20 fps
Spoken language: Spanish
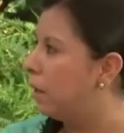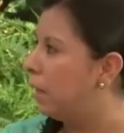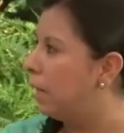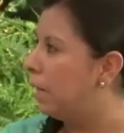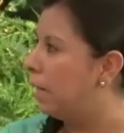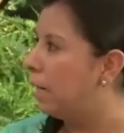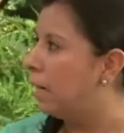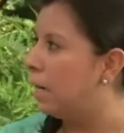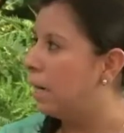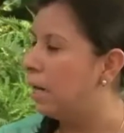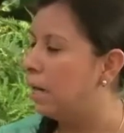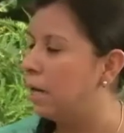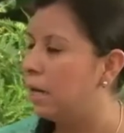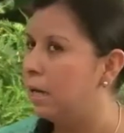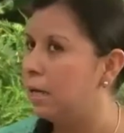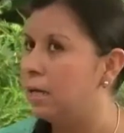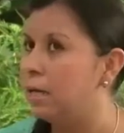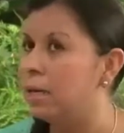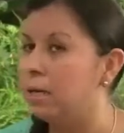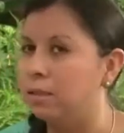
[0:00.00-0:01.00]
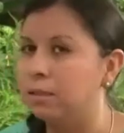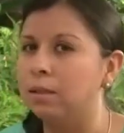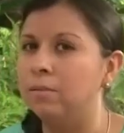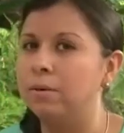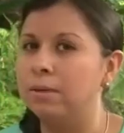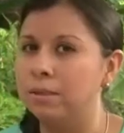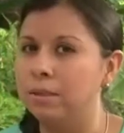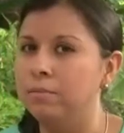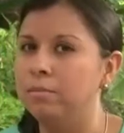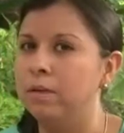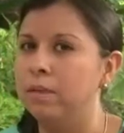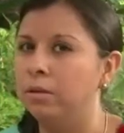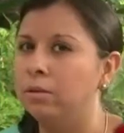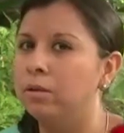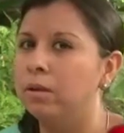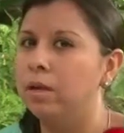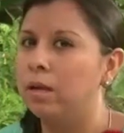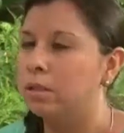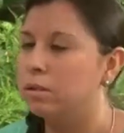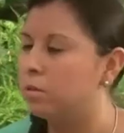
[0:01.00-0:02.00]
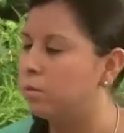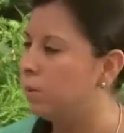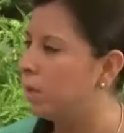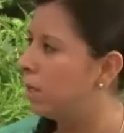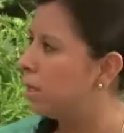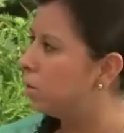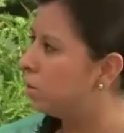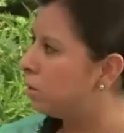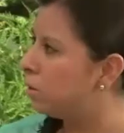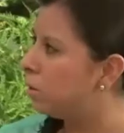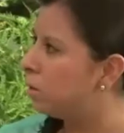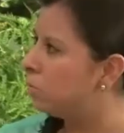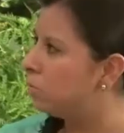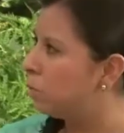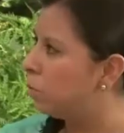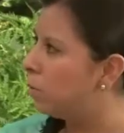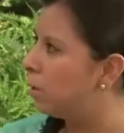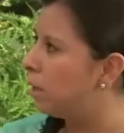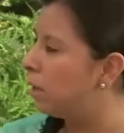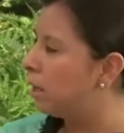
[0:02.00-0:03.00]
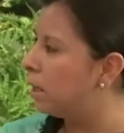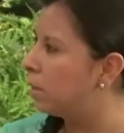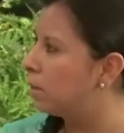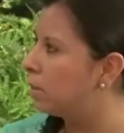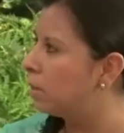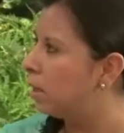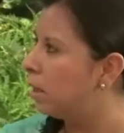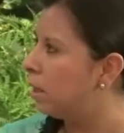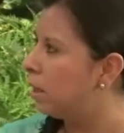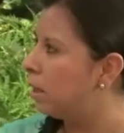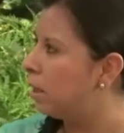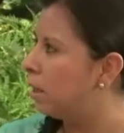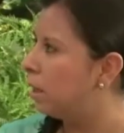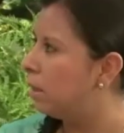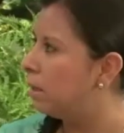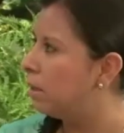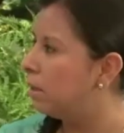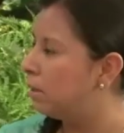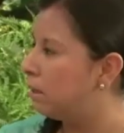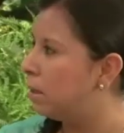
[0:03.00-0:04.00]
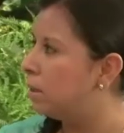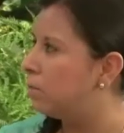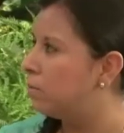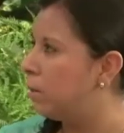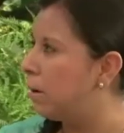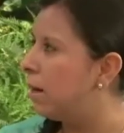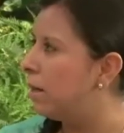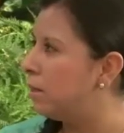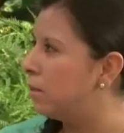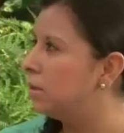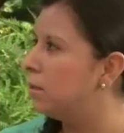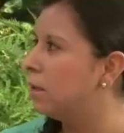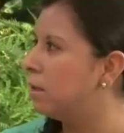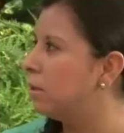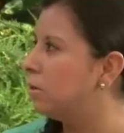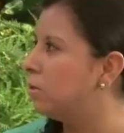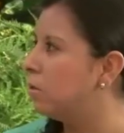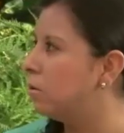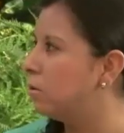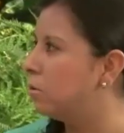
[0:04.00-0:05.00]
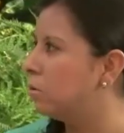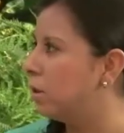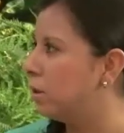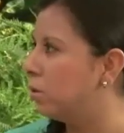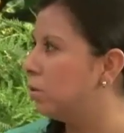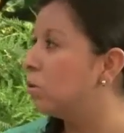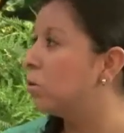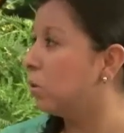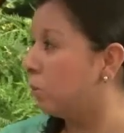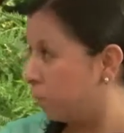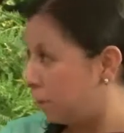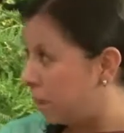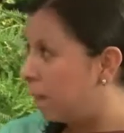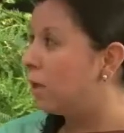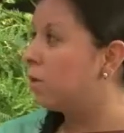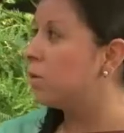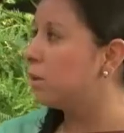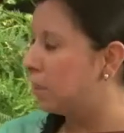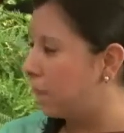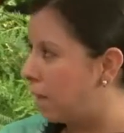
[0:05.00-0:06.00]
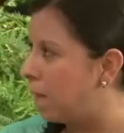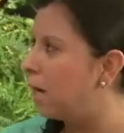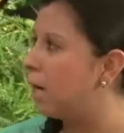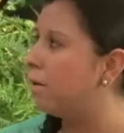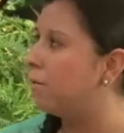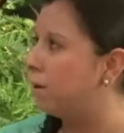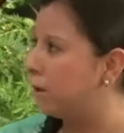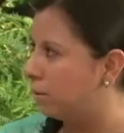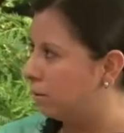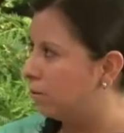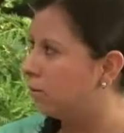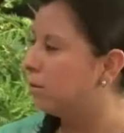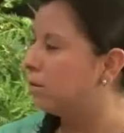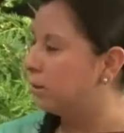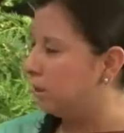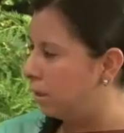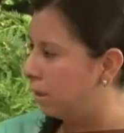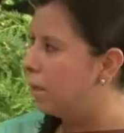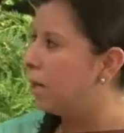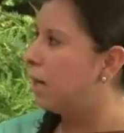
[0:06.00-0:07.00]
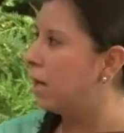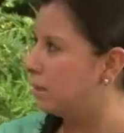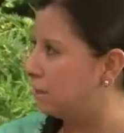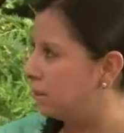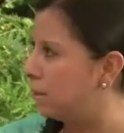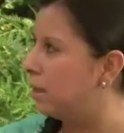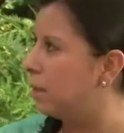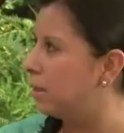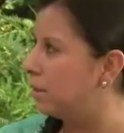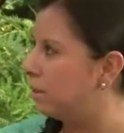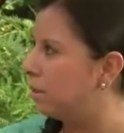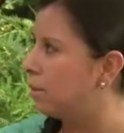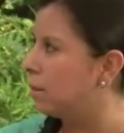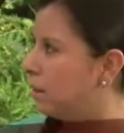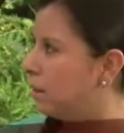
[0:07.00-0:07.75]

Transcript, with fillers: en, la, en el establecimiento de las obligaciones públicas eh, de transparencia de todos los sujetos obligados se ha elevado. sí, así es.